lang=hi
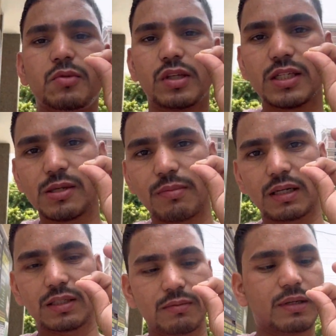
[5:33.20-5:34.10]
किसी
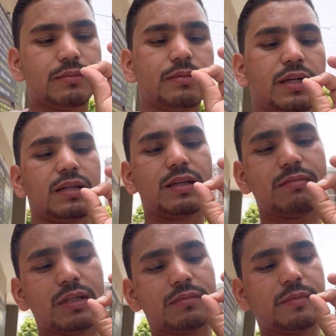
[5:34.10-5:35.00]
माता मतलब घर की
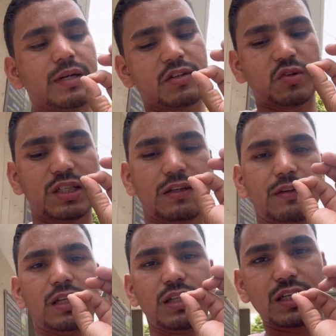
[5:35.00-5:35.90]
मतलब हमारी को देवी
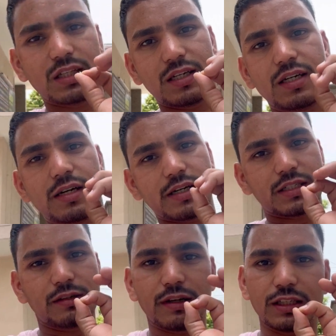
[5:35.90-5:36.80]
ने दिया था ना
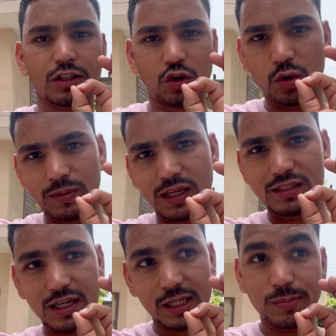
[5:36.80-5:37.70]
आशीर्वाद के तौर पे कि
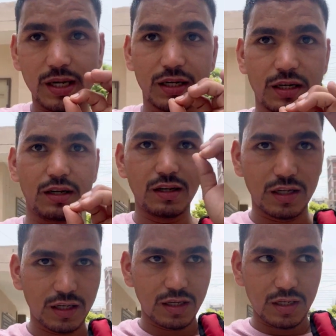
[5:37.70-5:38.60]
साथ में रखना
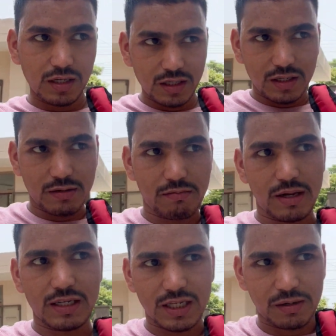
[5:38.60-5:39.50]

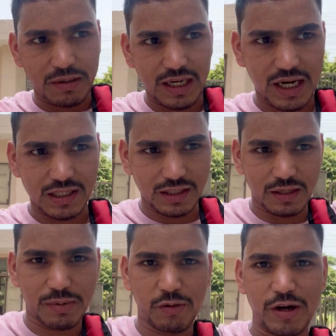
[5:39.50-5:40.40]
मैंने सर पे लगाया था कि
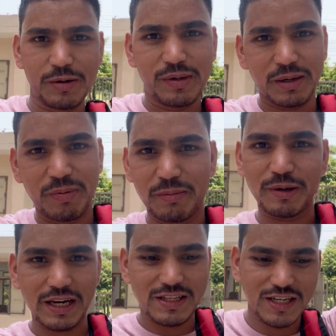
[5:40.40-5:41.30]
भगवान मेरा
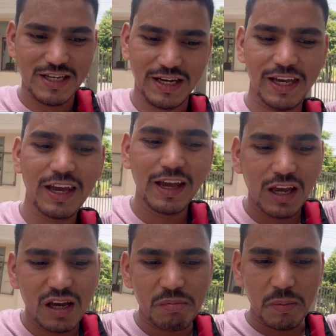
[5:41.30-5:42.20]
पेपर अच्छा जाए
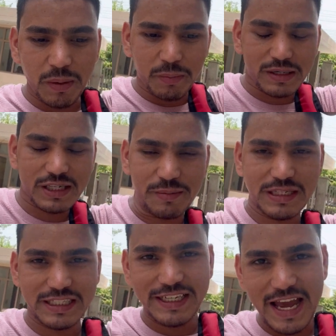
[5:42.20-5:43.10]
और पेपर
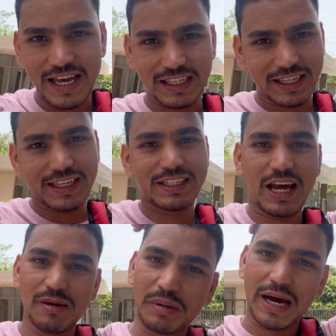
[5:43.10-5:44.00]
समझ नहीं आया कि किस
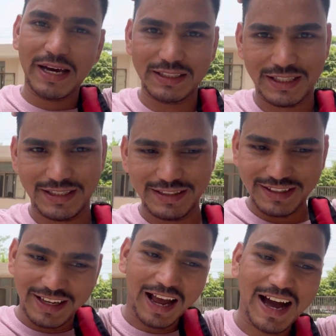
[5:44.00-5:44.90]
टाइप का आया था
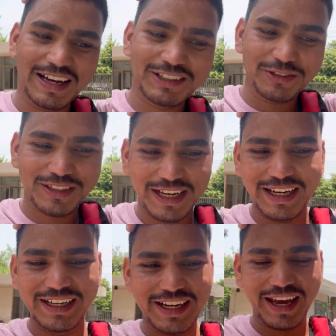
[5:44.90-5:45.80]
कहाँ से उसका
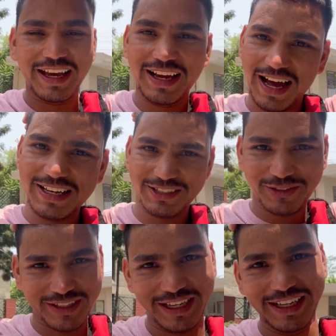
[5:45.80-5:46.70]
इंड है कहाँ से
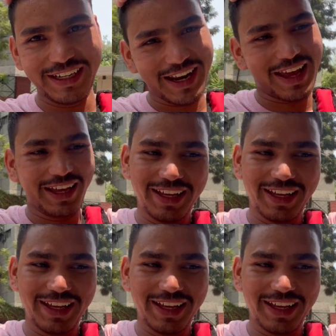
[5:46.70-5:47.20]
उसका इंड है